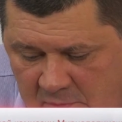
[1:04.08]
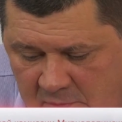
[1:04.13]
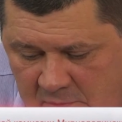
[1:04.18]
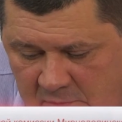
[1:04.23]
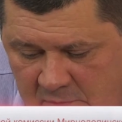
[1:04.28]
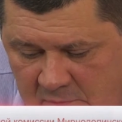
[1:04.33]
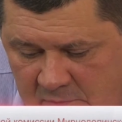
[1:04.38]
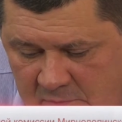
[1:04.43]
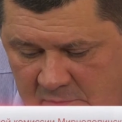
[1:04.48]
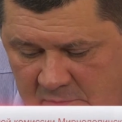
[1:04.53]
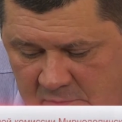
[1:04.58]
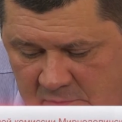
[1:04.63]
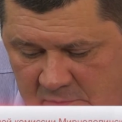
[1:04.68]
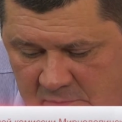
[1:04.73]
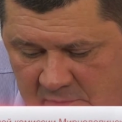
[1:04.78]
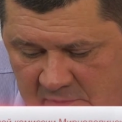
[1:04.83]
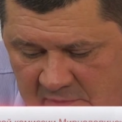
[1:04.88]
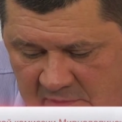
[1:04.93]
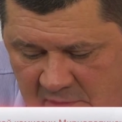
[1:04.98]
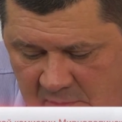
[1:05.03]
Э,
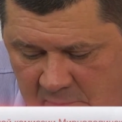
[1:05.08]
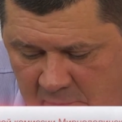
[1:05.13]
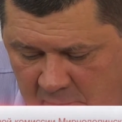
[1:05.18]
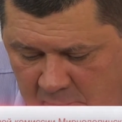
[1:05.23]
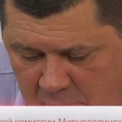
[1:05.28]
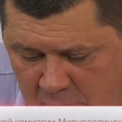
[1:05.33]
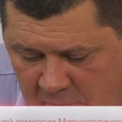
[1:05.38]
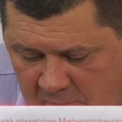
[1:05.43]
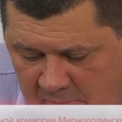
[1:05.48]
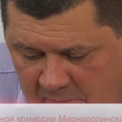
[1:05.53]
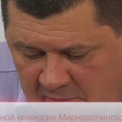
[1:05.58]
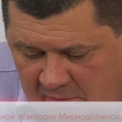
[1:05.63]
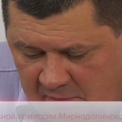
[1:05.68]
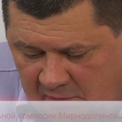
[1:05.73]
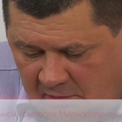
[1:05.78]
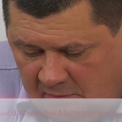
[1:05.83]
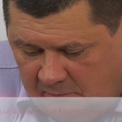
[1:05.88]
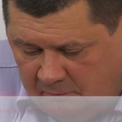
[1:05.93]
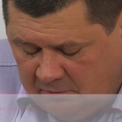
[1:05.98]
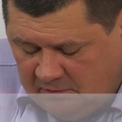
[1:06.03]
землю будем
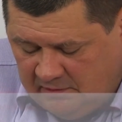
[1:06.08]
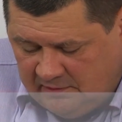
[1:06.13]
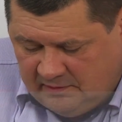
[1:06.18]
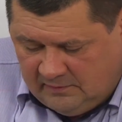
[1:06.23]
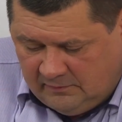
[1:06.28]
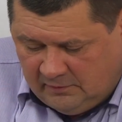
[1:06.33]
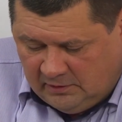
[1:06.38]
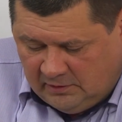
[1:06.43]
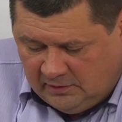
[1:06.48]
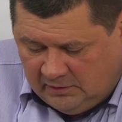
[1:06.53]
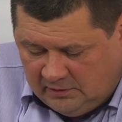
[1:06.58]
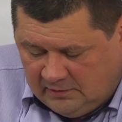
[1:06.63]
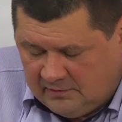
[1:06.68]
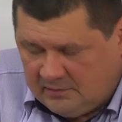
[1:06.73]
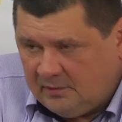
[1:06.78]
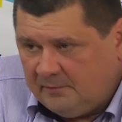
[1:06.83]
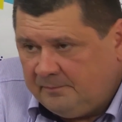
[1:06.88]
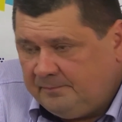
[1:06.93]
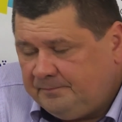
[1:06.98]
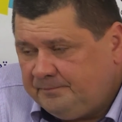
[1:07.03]
выделять возле
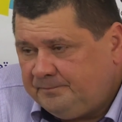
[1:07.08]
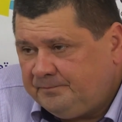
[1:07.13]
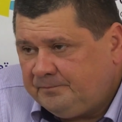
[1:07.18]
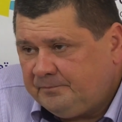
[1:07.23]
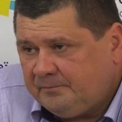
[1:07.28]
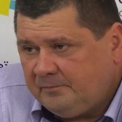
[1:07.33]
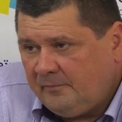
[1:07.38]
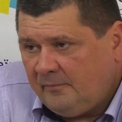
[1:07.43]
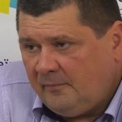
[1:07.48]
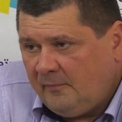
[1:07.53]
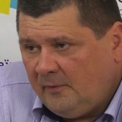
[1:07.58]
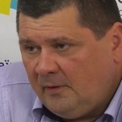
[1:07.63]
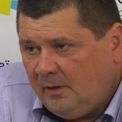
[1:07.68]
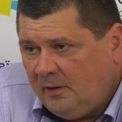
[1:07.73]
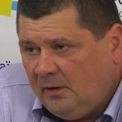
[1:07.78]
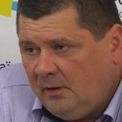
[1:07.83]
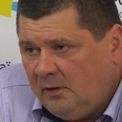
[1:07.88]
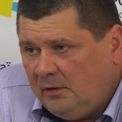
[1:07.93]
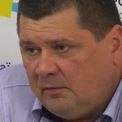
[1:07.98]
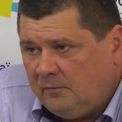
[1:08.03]
Северодонецка,
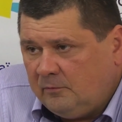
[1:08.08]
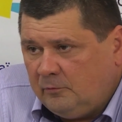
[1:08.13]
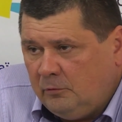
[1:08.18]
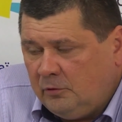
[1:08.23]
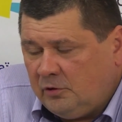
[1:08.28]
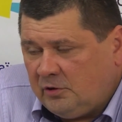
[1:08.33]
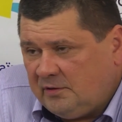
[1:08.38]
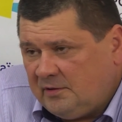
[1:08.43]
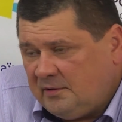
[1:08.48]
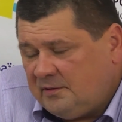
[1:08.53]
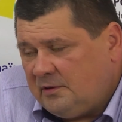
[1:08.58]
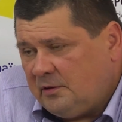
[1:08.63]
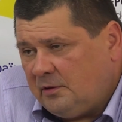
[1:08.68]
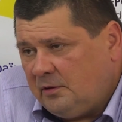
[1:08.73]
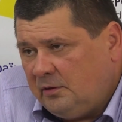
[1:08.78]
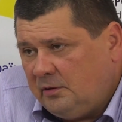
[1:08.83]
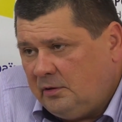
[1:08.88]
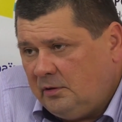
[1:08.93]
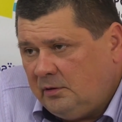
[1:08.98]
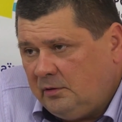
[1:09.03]
вдоль шоссе
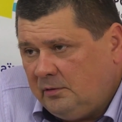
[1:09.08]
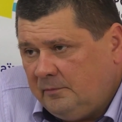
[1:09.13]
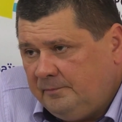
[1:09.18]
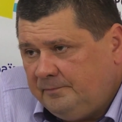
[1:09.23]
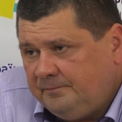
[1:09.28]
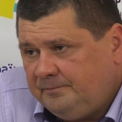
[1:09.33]
строителей.